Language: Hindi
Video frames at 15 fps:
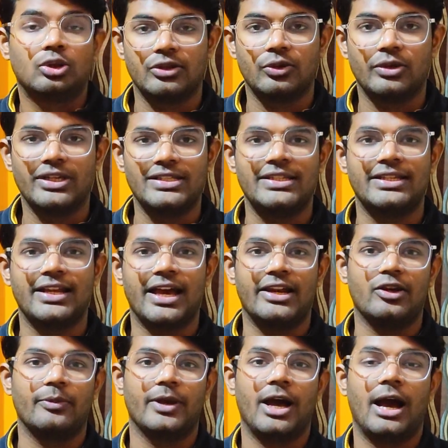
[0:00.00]
तो इस
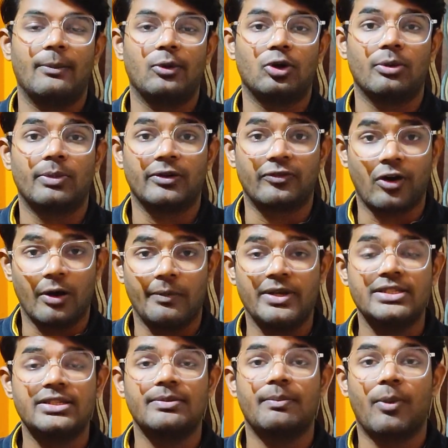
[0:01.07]
सिनेरियो में आप लोगों को
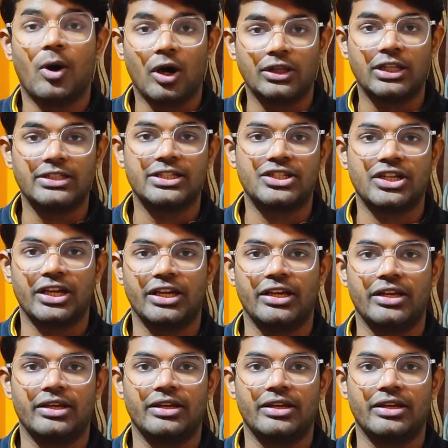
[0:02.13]
परफॉर्मेंस बहुत अच्छी चाहिए